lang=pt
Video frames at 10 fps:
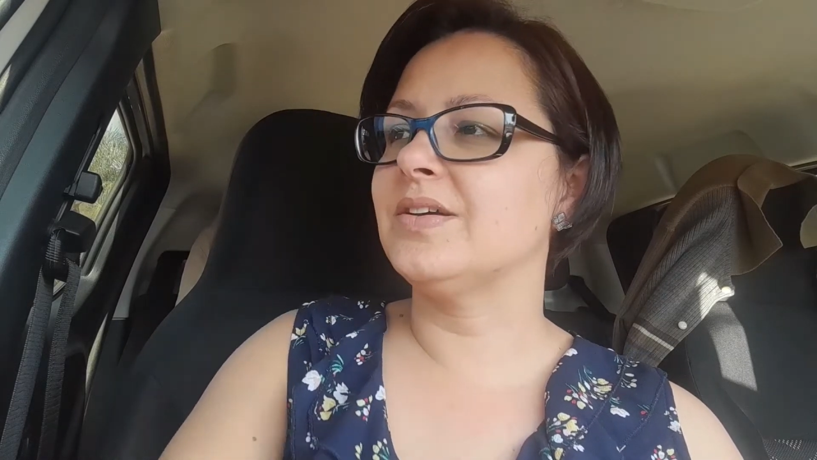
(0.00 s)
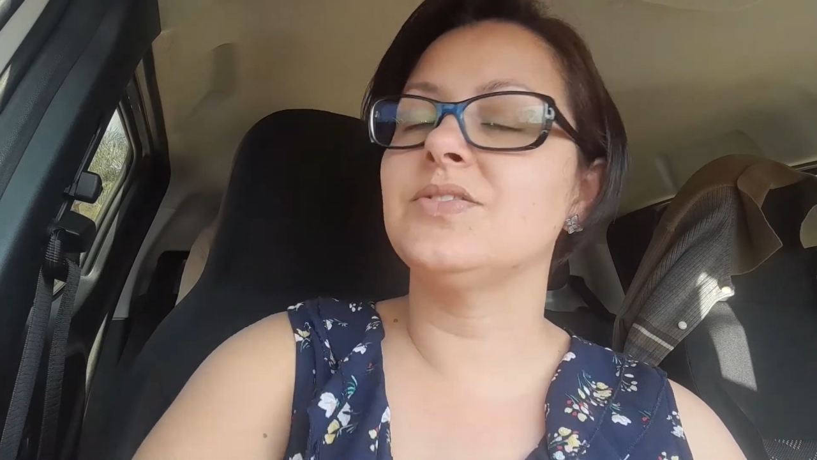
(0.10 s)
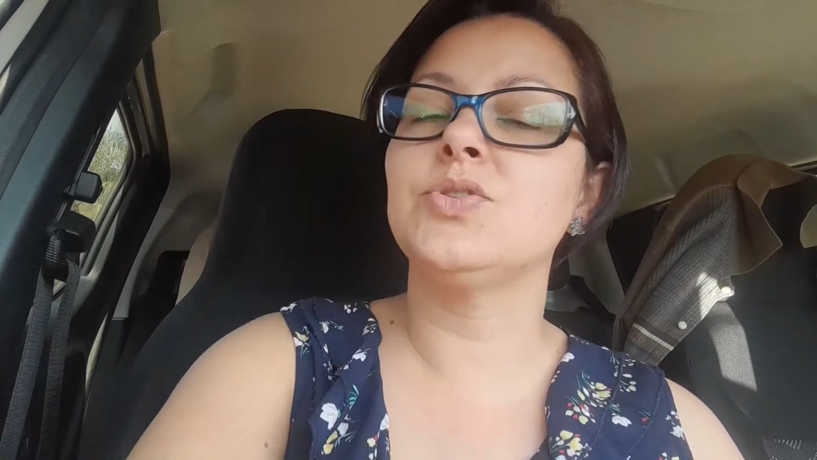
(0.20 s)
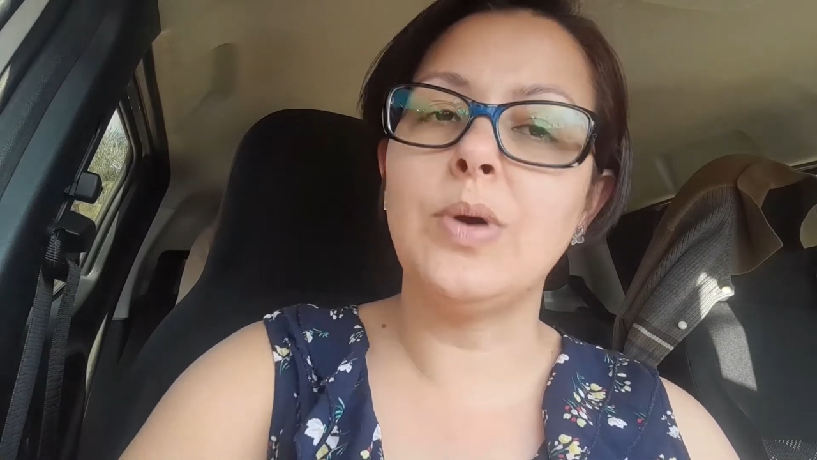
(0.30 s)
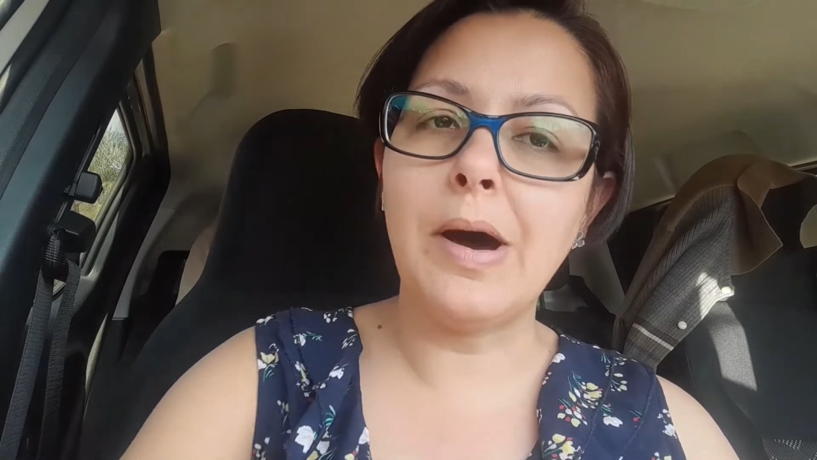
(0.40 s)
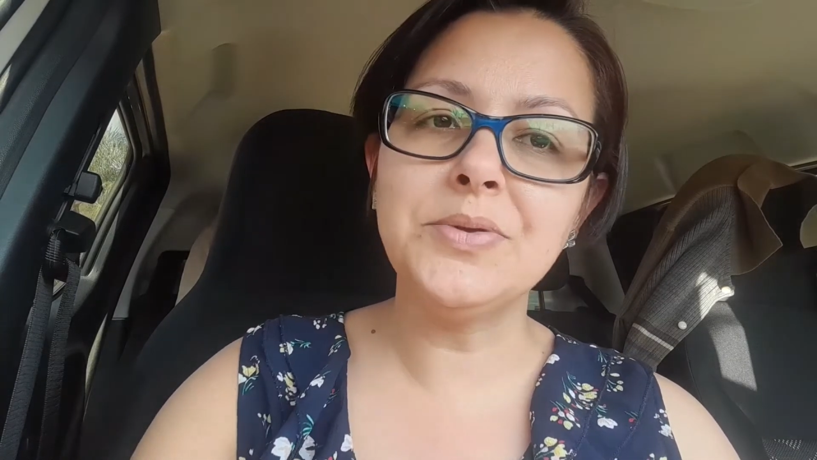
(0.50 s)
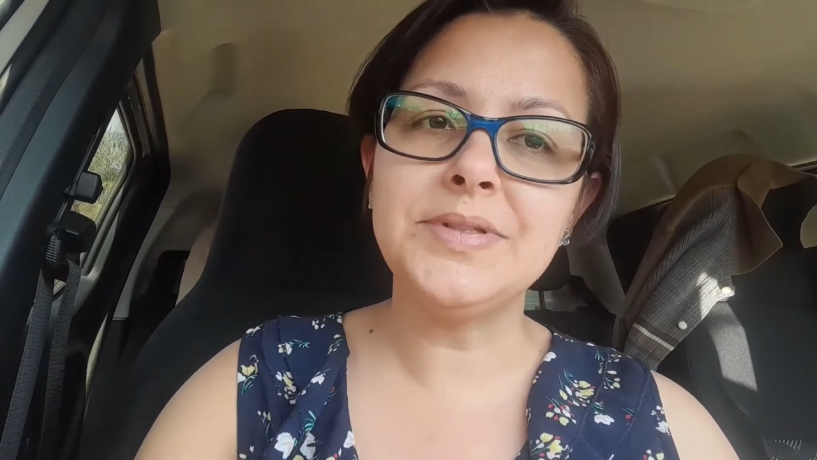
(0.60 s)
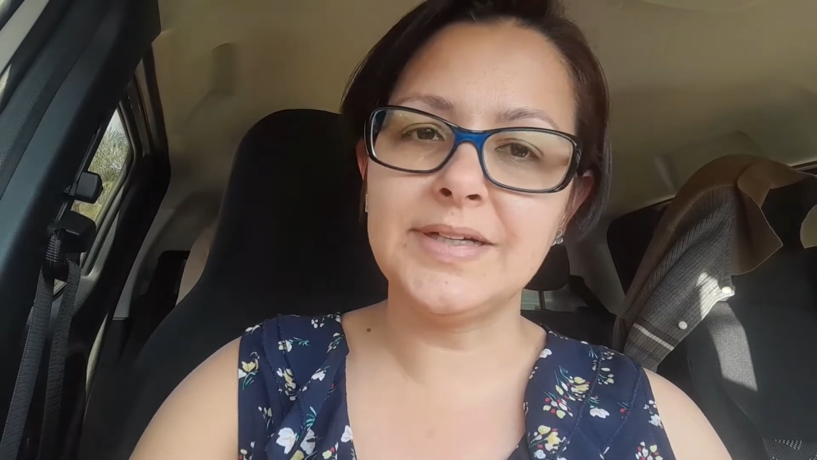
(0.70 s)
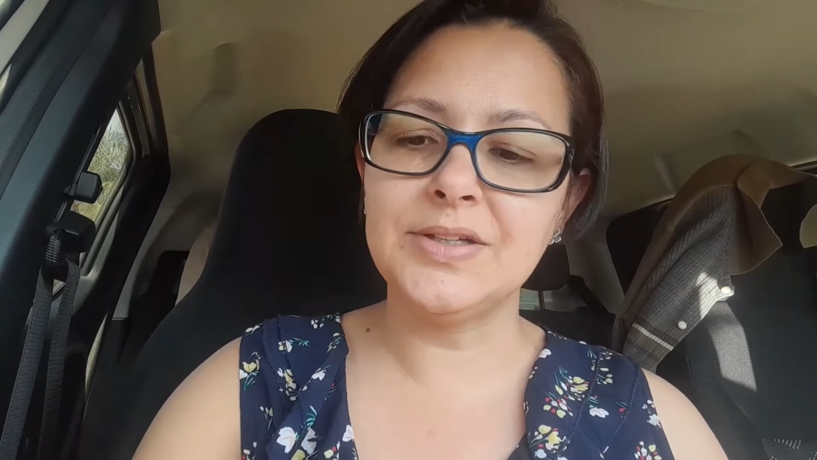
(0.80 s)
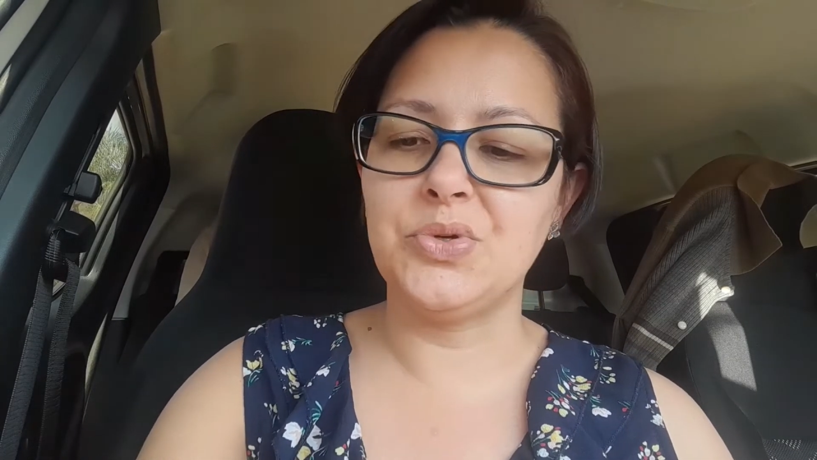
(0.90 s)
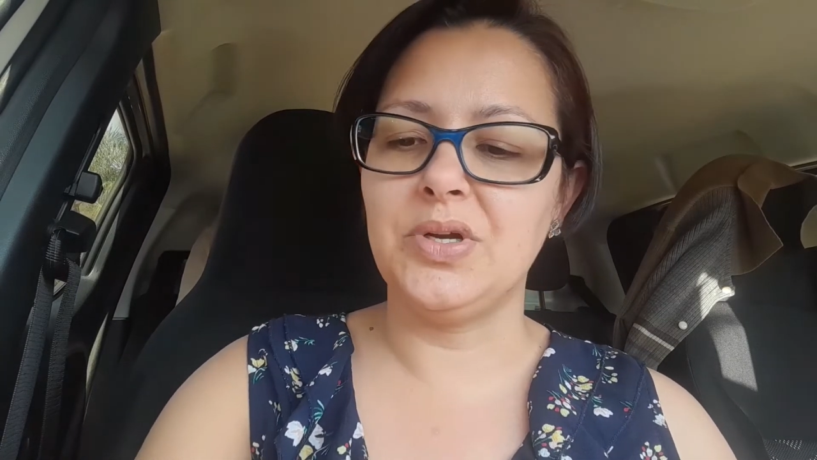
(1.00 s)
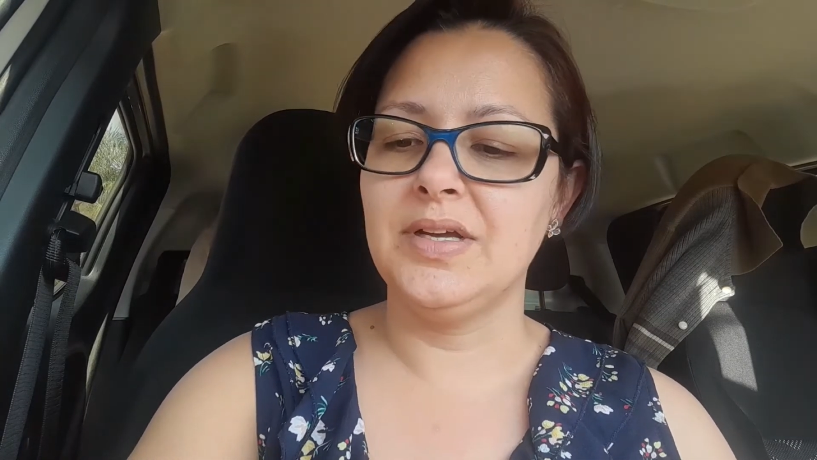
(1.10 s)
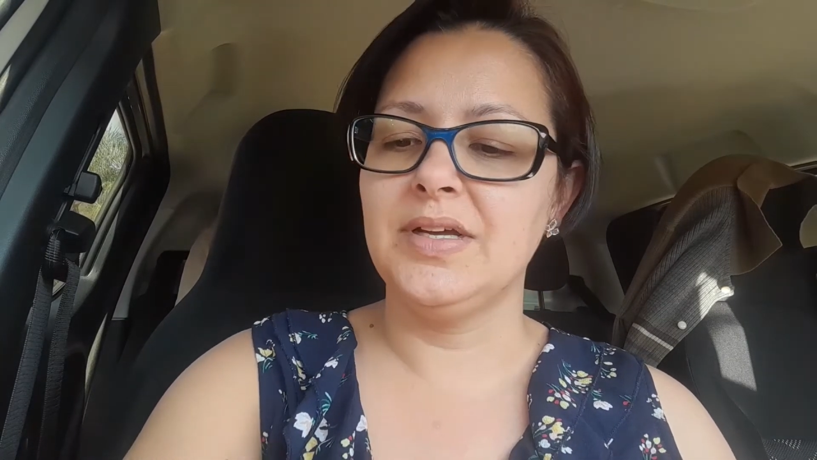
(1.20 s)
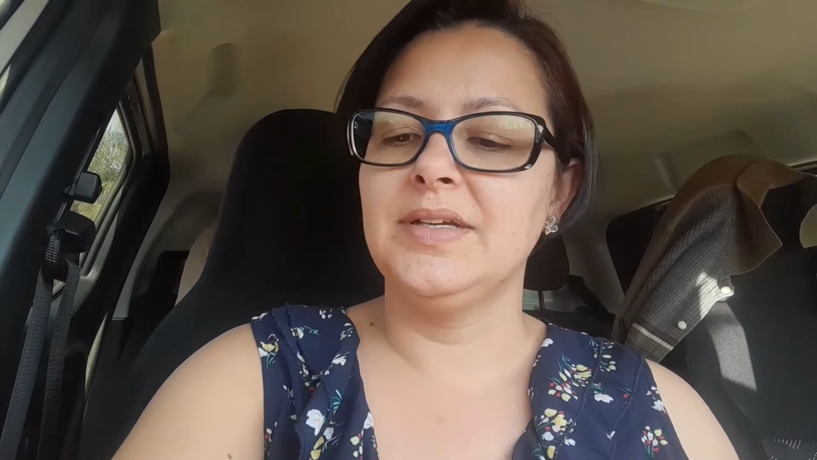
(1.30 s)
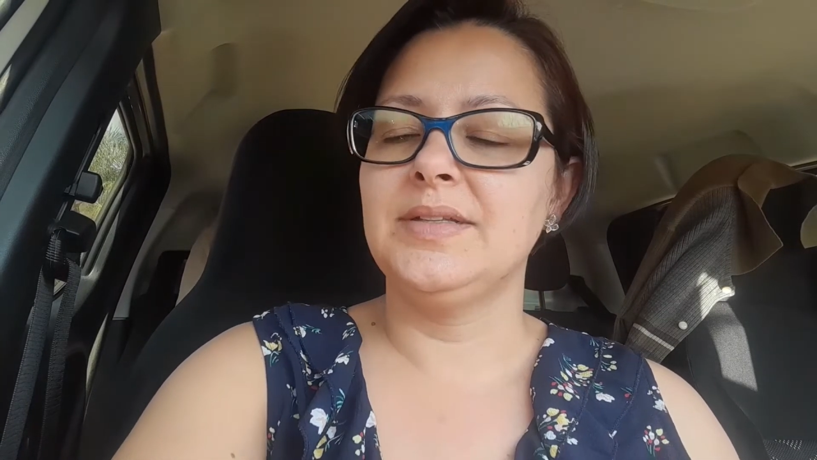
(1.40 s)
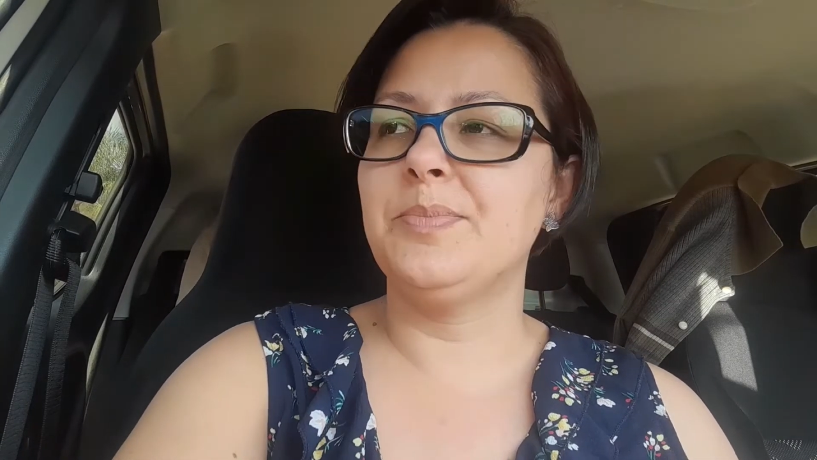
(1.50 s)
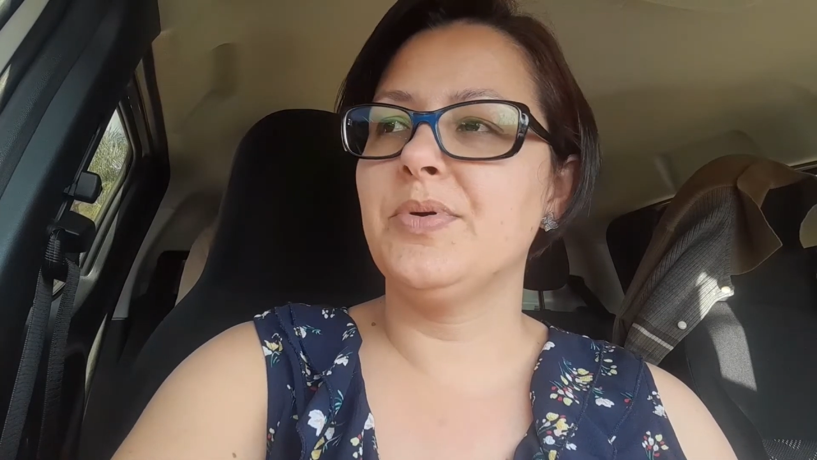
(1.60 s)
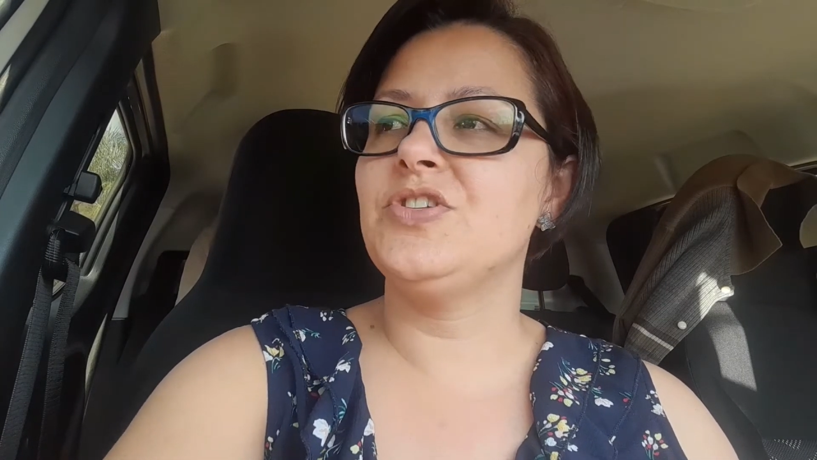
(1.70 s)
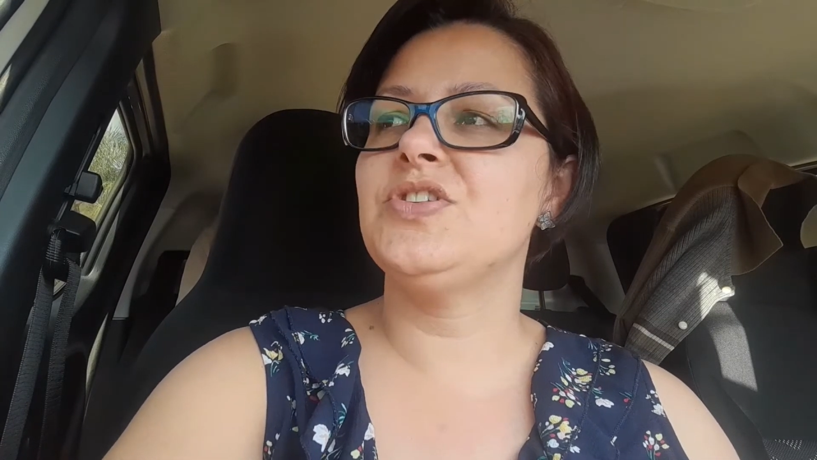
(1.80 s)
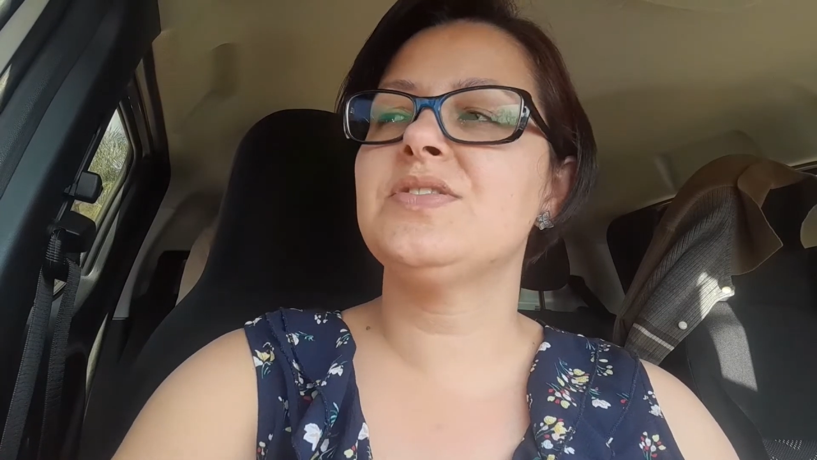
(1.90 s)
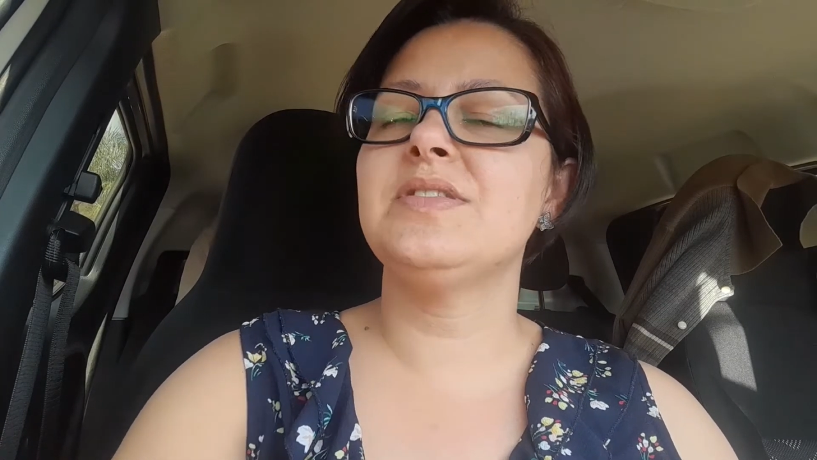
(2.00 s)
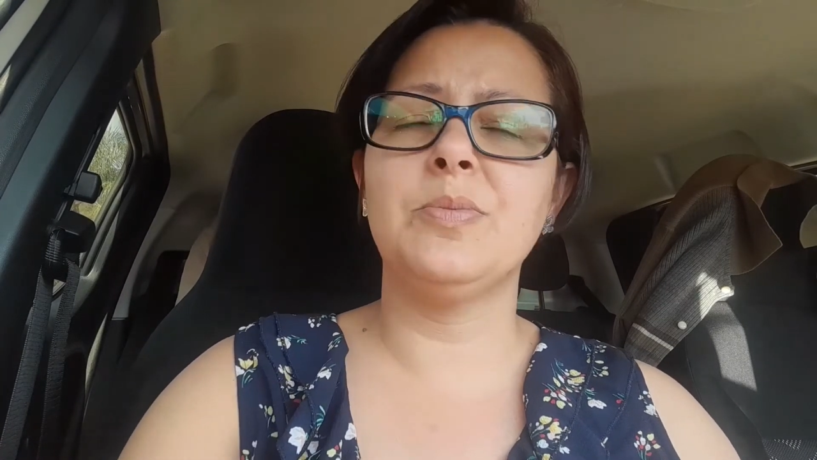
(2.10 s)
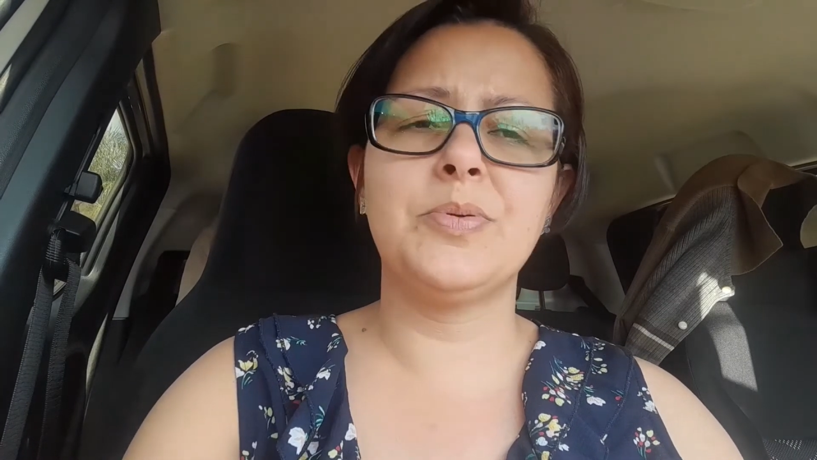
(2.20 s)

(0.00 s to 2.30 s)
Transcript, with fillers: Do alternador. Depois disso deu